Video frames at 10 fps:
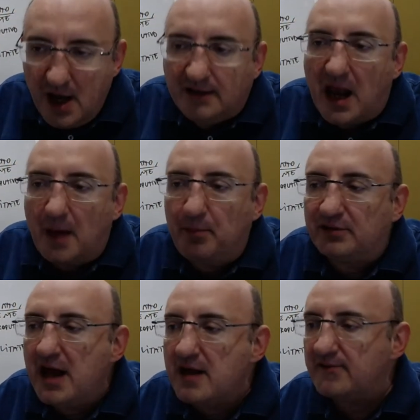dalla
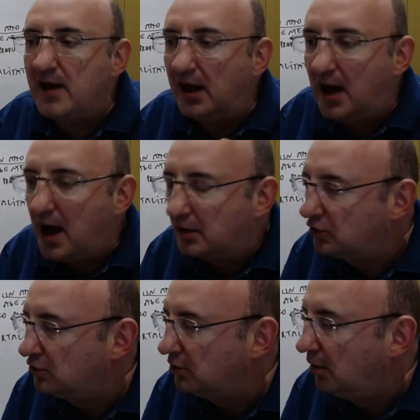potenza
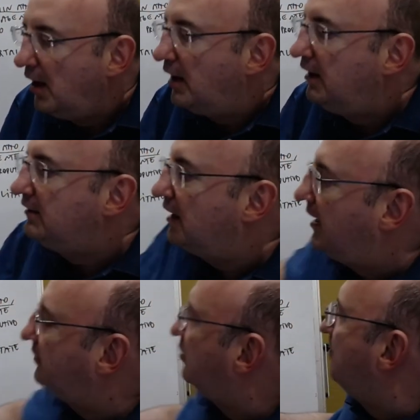all'atto, l'intelletto in